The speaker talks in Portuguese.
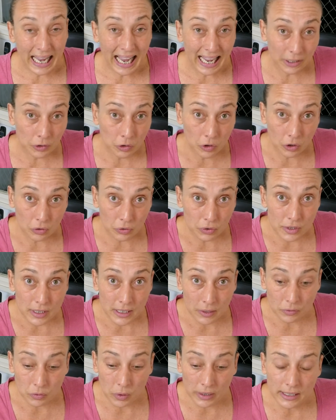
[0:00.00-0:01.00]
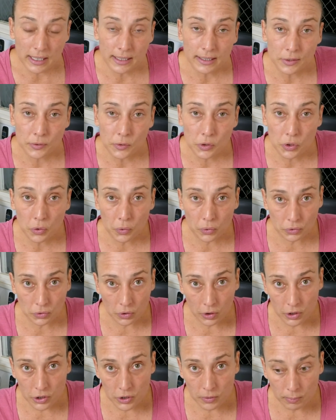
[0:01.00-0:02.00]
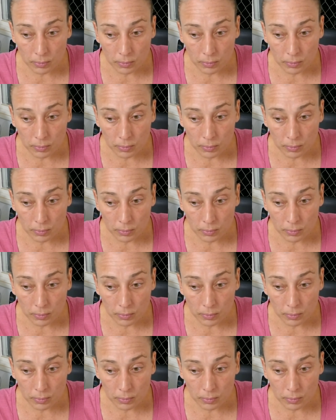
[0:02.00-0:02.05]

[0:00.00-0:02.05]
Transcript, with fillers: a introdução do exercício de controle de